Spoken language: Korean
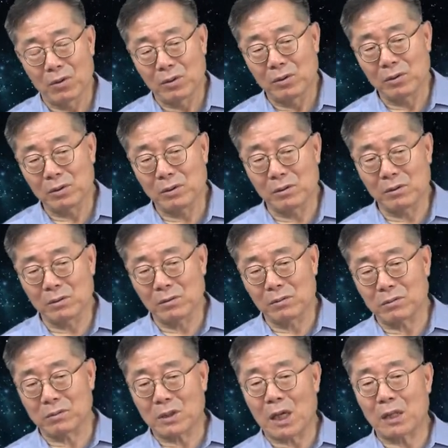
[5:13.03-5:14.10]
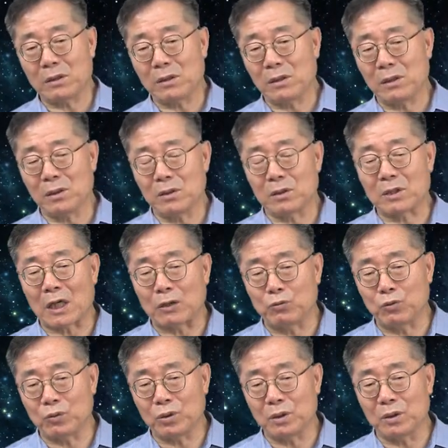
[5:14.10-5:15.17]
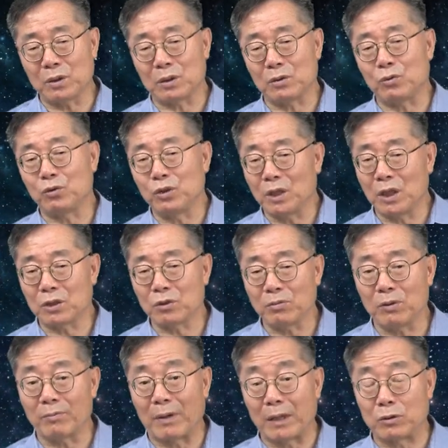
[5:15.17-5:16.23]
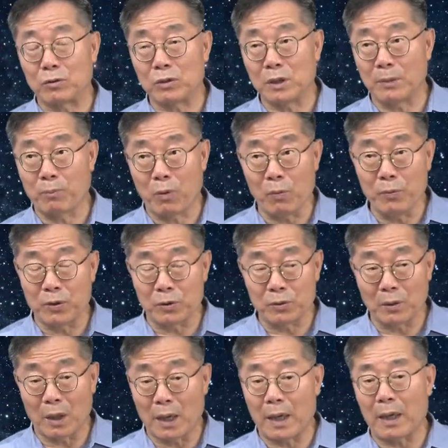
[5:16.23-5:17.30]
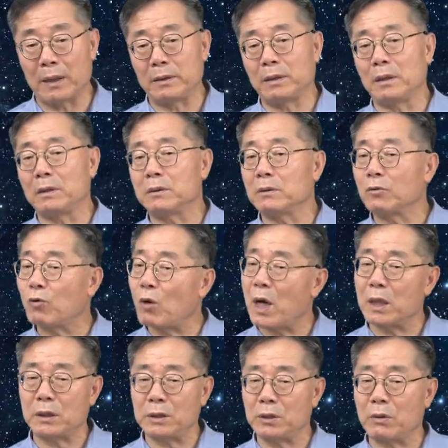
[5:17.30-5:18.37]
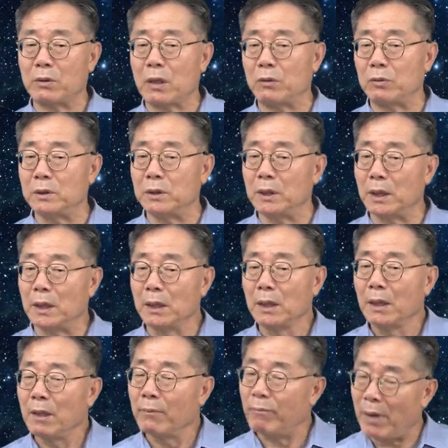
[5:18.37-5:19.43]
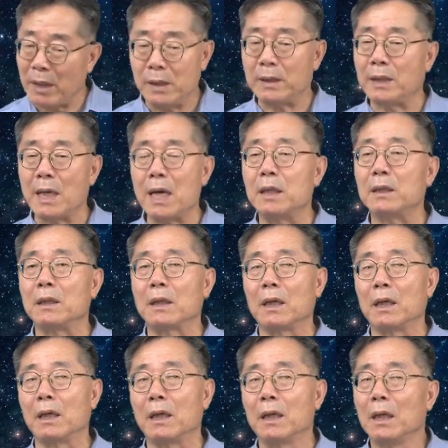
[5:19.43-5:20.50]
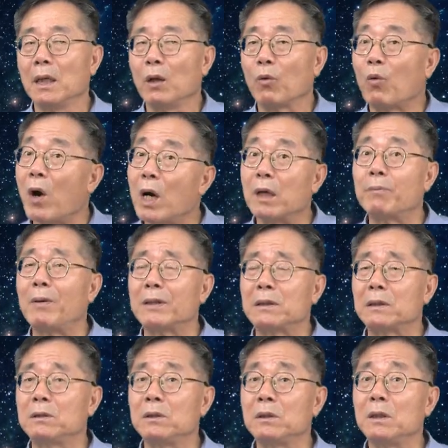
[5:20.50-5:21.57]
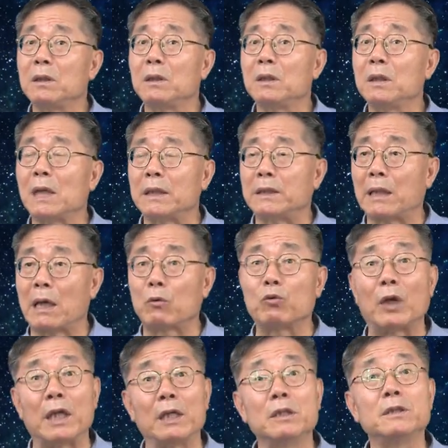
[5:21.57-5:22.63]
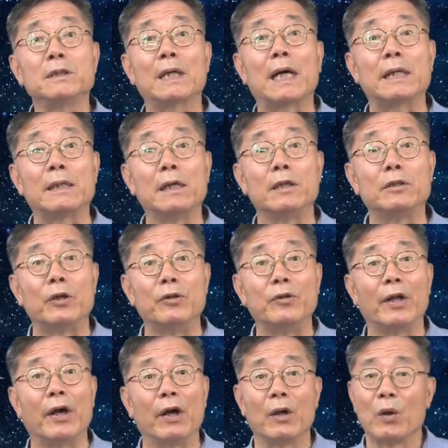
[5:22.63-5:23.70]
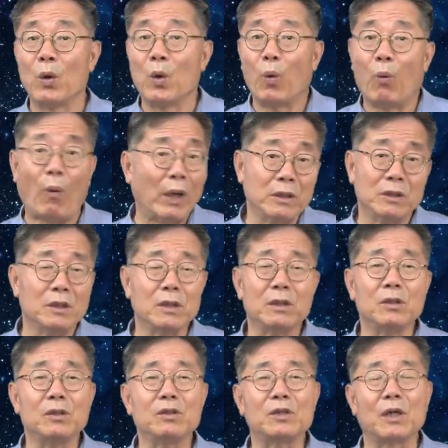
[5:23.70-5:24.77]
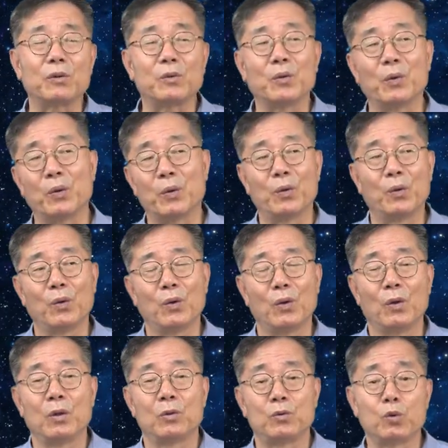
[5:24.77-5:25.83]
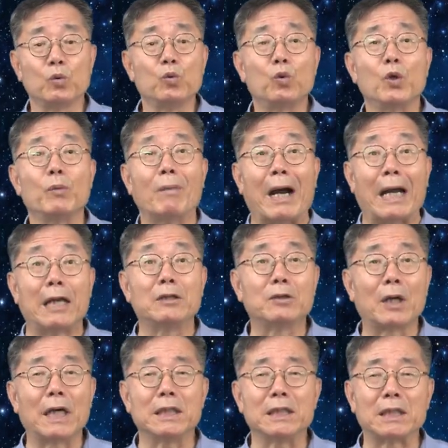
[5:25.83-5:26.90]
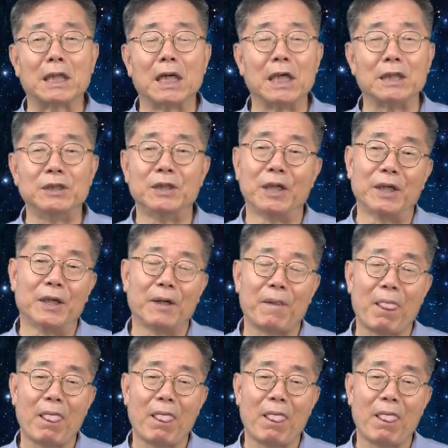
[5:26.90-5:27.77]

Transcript: 그 사실은 자주성을 유지했으면 말이죠. 이래 보면 아 이게 지금 과학 시대로 가고 있는데 빨리 개항을 해가 과학을 받아들여야 되겠구나 이런 생각을 해야 되는데 완전히 그렇지 않고 중국이 망해져 가니까 이제